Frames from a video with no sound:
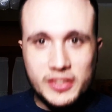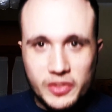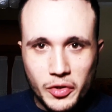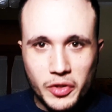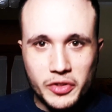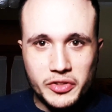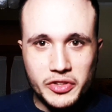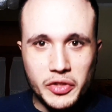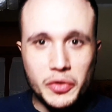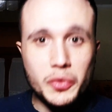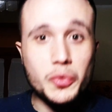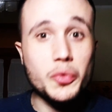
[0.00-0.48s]
sono
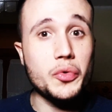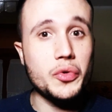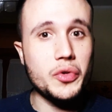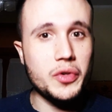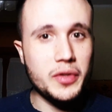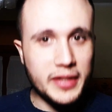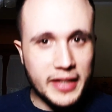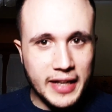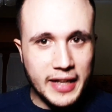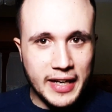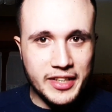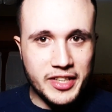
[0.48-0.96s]
sicuro
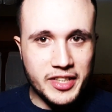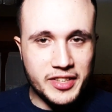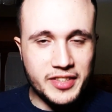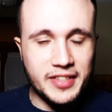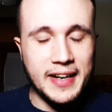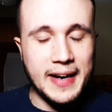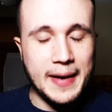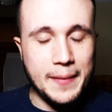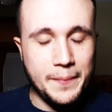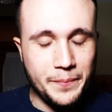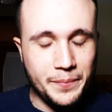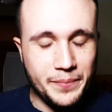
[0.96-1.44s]
che ci
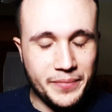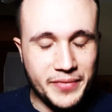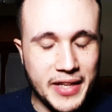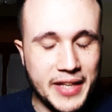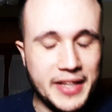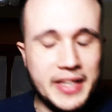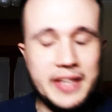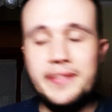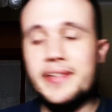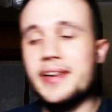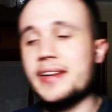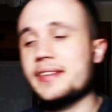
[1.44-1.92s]
sarà da
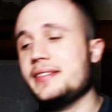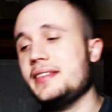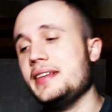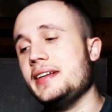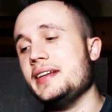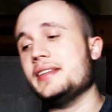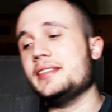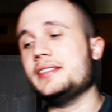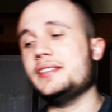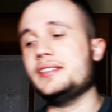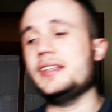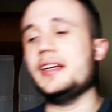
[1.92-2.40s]

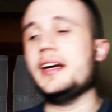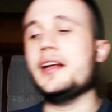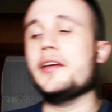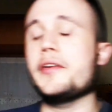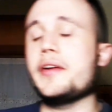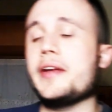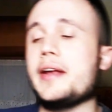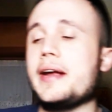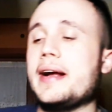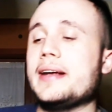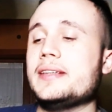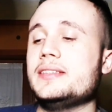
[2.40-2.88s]
divertirsi. Allora
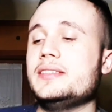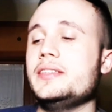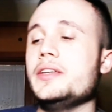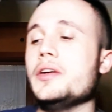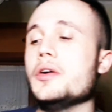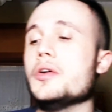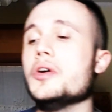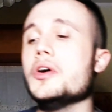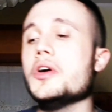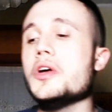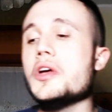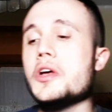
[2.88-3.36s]
ragazzi,
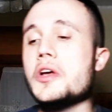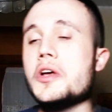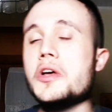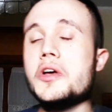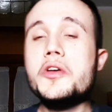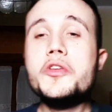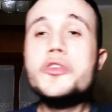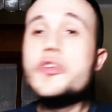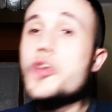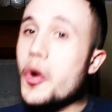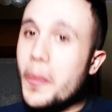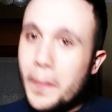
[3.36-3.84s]
io
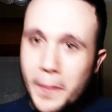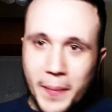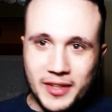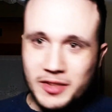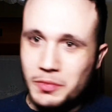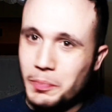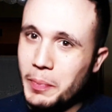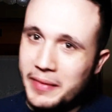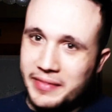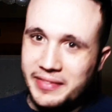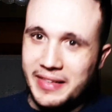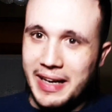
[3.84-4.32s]
non mi
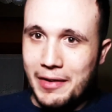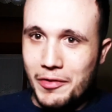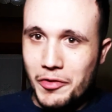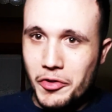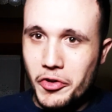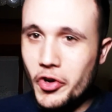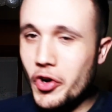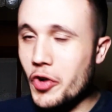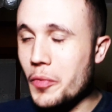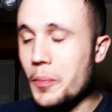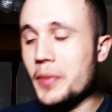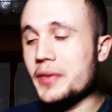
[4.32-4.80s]
aspettavo un
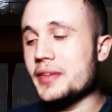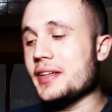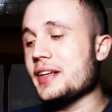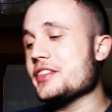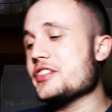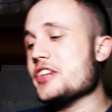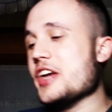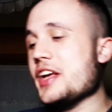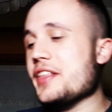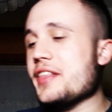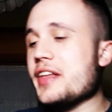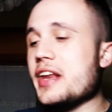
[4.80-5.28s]
colpo del
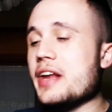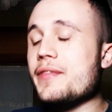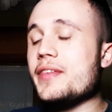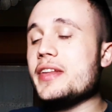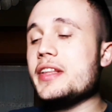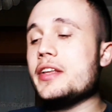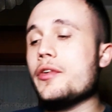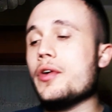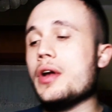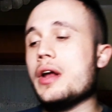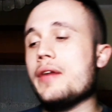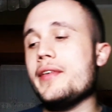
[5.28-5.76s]
genere, vi
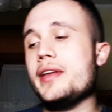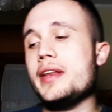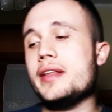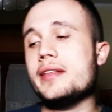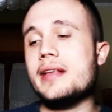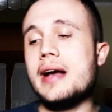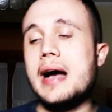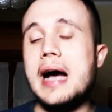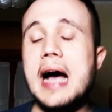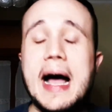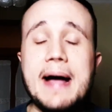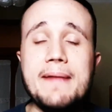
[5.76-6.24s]
dico la
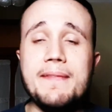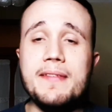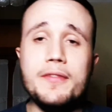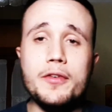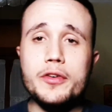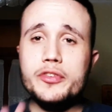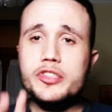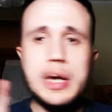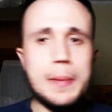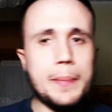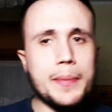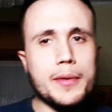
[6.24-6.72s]
verità, avevo
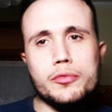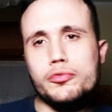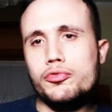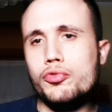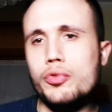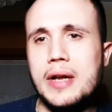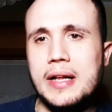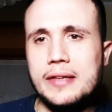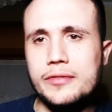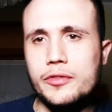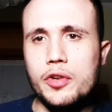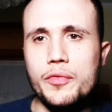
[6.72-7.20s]
già pronto un
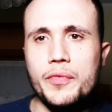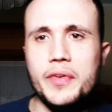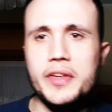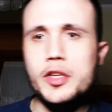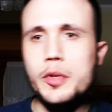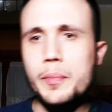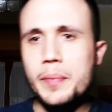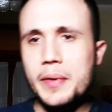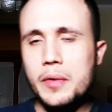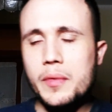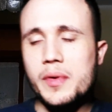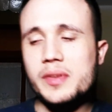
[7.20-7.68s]
altro video
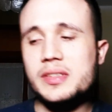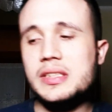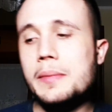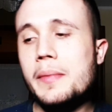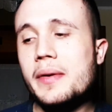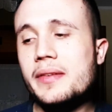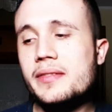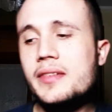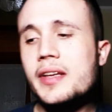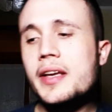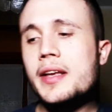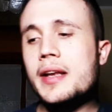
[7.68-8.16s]
per questa
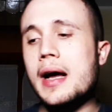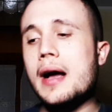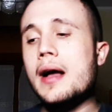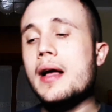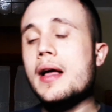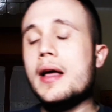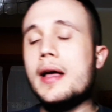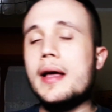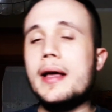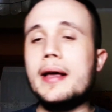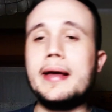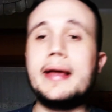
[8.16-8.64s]
mattina
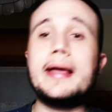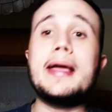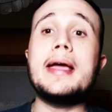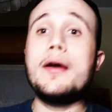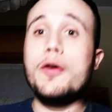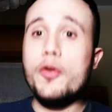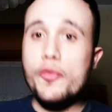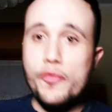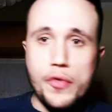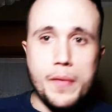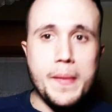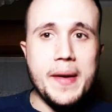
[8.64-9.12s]
che
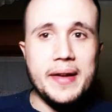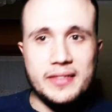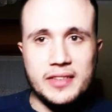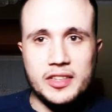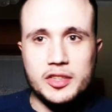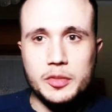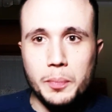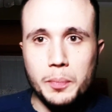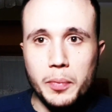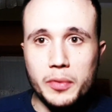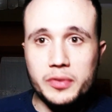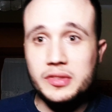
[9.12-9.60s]
ovviamente
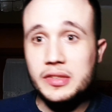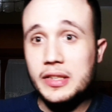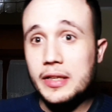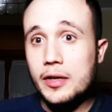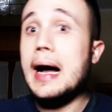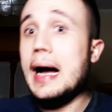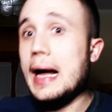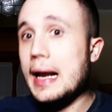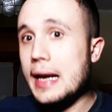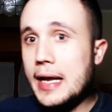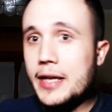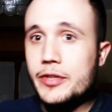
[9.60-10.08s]
sposterò
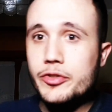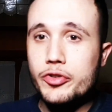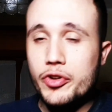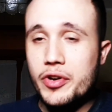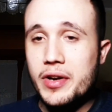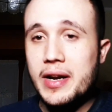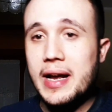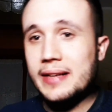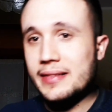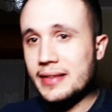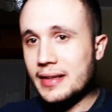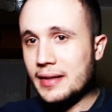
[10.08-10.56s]
alla
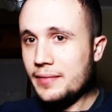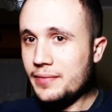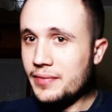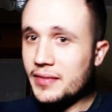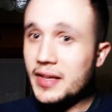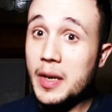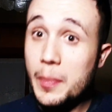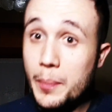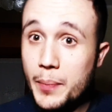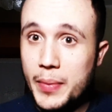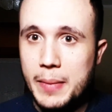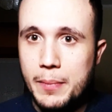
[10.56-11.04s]
giornata
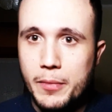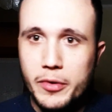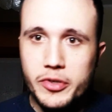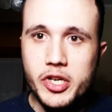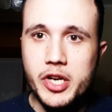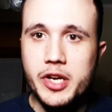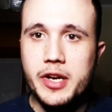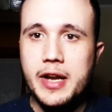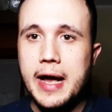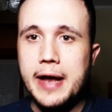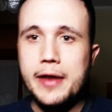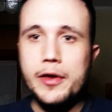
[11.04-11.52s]
del primo
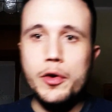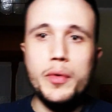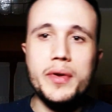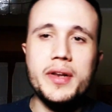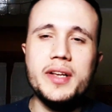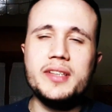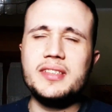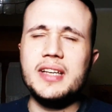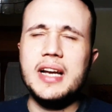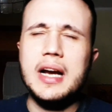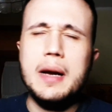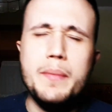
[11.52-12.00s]
gennaio, quindi
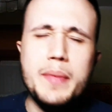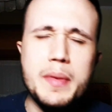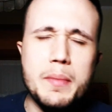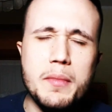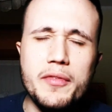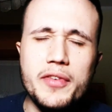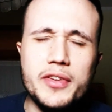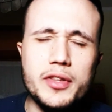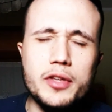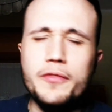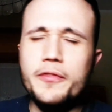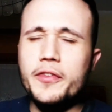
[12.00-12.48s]
sarà il primo
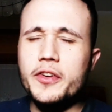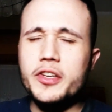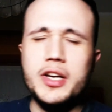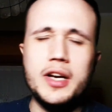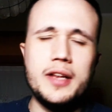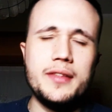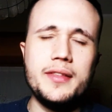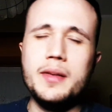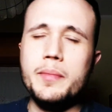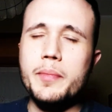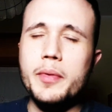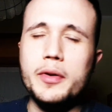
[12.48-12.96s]
video ufficiale
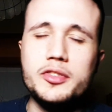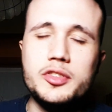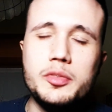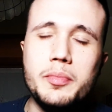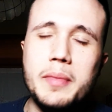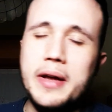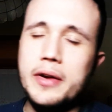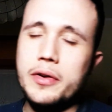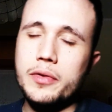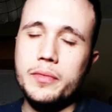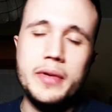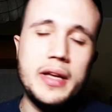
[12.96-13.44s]
del prossimo
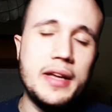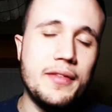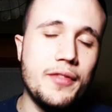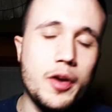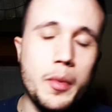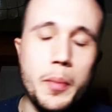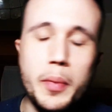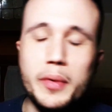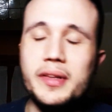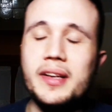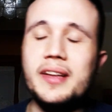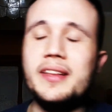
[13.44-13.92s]
anno e ve lo
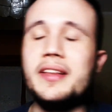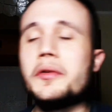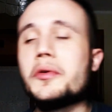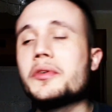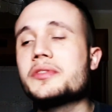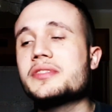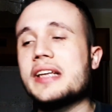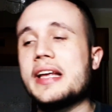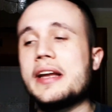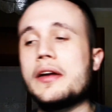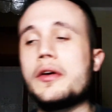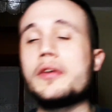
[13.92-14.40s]
potrete
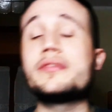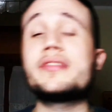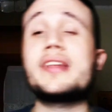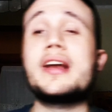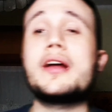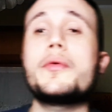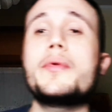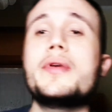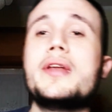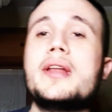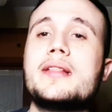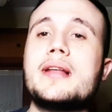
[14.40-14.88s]
gustare con
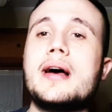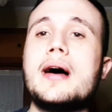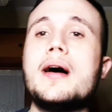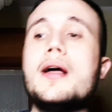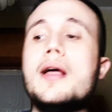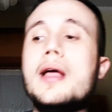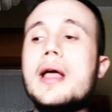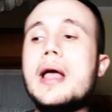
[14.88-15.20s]
tranquillità,